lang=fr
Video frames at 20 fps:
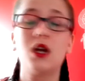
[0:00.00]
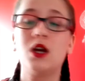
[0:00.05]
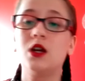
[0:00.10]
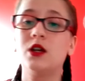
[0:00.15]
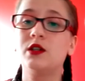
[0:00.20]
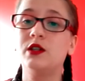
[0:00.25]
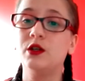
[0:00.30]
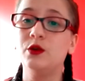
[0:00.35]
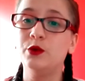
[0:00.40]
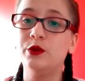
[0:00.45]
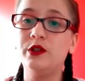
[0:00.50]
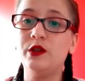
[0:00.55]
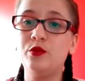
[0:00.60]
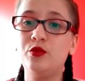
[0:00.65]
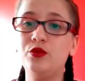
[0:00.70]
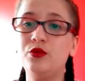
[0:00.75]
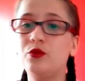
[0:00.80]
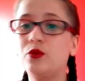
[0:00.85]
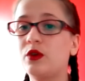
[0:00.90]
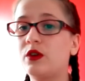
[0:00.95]
C'est le
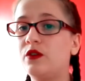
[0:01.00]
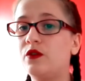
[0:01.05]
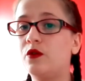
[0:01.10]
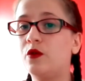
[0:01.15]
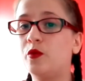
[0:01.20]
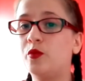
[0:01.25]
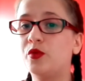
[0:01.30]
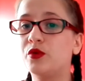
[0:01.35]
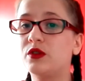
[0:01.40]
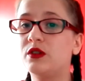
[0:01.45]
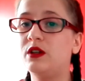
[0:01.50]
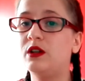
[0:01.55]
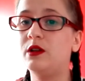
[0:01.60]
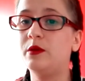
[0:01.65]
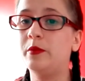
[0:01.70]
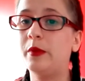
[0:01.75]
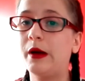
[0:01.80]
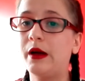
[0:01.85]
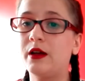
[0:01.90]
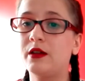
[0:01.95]
début, donc il faut poser les
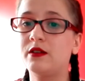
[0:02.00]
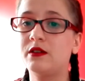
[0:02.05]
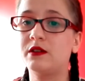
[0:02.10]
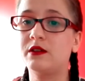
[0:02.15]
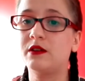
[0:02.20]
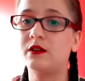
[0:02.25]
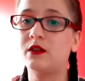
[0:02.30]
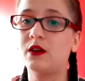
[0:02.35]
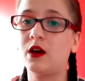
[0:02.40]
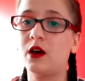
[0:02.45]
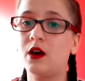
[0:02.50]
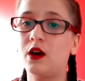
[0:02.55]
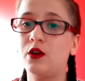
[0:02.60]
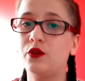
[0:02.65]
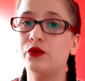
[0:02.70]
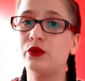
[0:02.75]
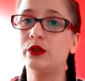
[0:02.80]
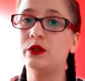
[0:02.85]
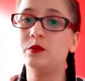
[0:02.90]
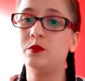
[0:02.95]
bases, etc. Il
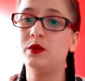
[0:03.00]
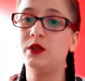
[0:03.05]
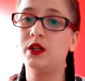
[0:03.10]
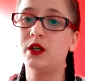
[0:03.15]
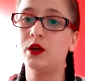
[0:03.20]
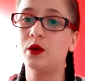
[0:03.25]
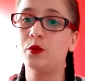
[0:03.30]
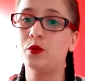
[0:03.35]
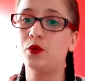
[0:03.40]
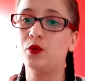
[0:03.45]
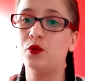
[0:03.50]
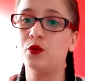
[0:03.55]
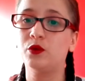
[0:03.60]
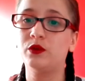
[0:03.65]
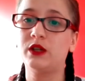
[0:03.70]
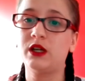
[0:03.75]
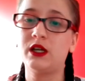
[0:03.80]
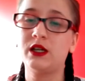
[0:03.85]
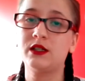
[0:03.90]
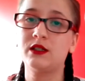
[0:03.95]
faut expliquer un peu le
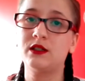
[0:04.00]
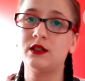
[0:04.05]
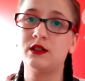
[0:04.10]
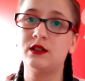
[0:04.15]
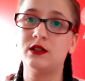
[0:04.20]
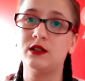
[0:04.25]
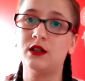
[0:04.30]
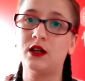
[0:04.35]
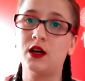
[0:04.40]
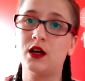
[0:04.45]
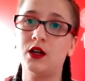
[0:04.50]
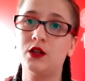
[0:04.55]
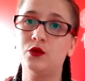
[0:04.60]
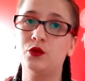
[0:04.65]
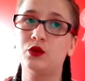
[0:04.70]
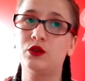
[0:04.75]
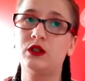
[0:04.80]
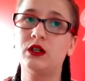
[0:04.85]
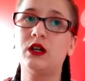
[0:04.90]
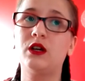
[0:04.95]
contexte, etc.
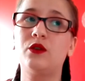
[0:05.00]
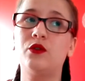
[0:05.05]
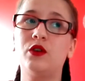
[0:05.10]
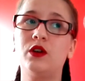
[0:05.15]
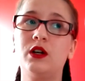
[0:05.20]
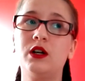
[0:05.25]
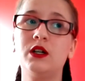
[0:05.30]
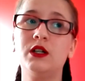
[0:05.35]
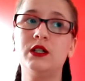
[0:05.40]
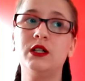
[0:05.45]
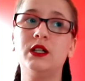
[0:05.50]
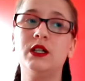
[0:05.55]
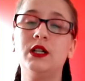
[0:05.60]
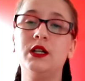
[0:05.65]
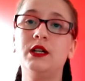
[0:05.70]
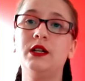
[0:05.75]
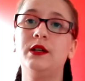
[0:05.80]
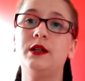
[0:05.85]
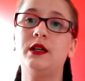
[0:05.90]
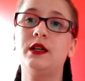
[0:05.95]
Donc ça, voilà
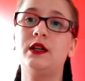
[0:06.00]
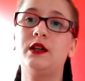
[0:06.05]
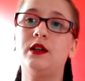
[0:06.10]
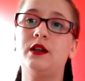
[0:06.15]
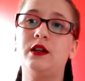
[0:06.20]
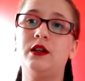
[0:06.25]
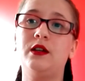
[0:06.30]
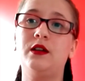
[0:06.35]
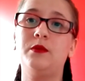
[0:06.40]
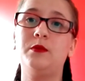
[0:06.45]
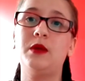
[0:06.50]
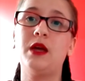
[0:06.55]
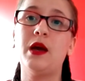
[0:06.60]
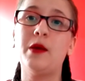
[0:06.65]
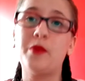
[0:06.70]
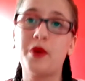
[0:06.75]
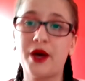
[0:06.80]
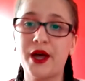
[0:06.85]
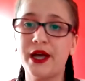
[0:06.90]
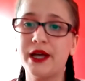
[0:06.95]
mais
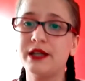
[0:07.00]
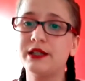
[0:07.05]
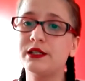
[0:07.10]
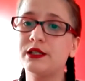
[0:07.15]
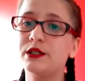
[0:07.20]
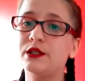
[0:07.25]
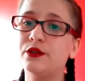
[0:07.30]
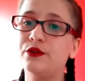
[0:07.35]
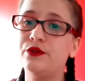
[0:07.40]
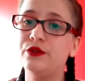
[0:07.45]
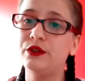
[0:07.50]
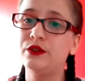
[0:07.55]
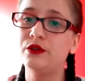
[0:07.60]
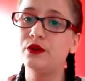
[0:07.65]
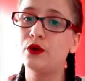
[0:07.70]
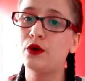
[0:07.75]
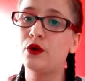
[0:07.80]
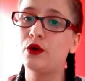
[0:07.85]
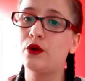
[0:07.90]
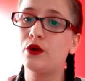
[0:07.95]
après, ça s'est vite,
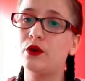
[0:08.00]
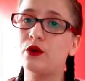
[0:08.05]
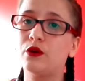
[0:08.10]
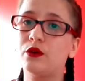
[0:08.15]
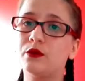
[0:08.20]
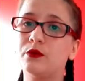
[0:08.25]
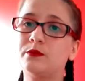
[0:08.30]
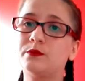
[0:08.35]
euh,